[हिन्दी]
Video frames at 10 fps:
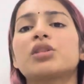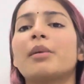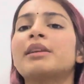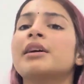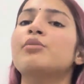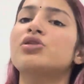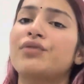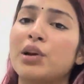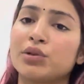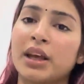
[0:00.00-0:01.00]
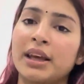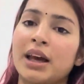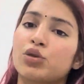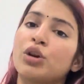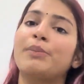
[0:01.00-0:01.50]
उसके बाद अगर मुझे फील होता है कि
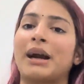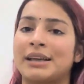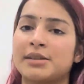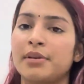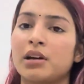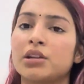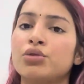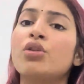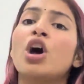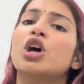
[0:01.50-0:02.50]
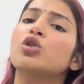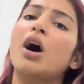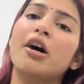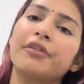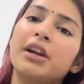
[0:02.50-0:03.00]
यार थोड़ी प्रैक्टिस भी कर लेती हूँ तो
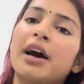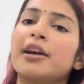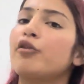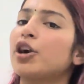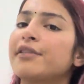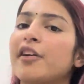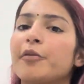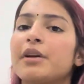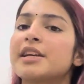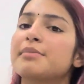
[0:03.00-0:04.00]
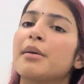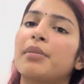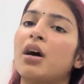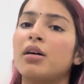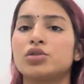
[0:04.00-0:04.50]
हाफ एन आवर या फोर्टी फाइव मिनट्स में
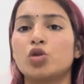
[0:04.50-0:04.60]
अपना